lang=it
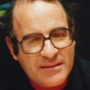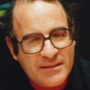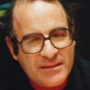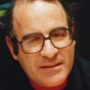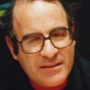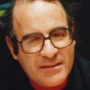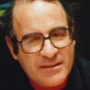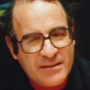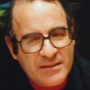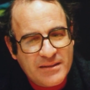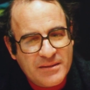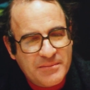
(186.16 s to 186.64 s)

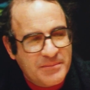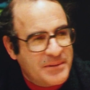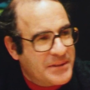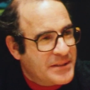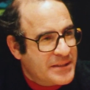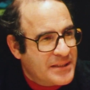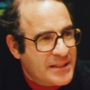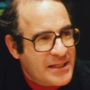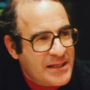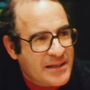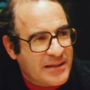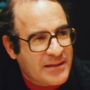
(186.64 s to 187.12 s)
di
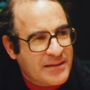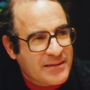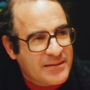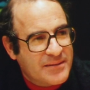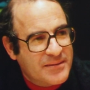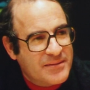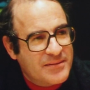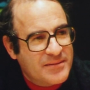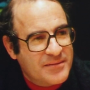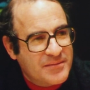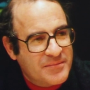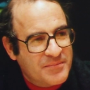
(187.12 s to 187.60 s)
libertà
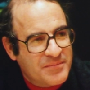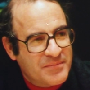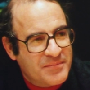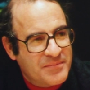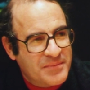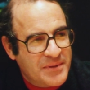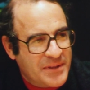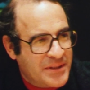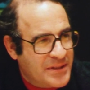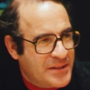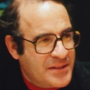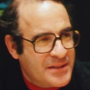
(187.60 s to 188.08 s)

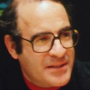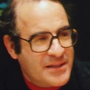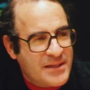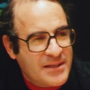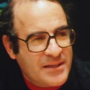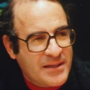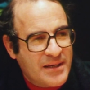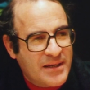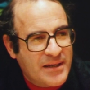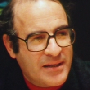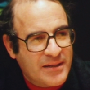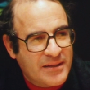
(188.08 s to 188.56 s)
per
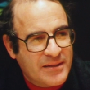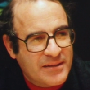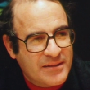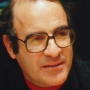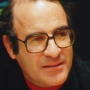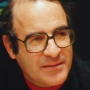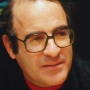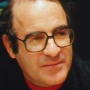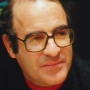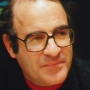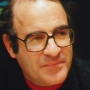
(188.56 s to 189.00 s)
disegnare.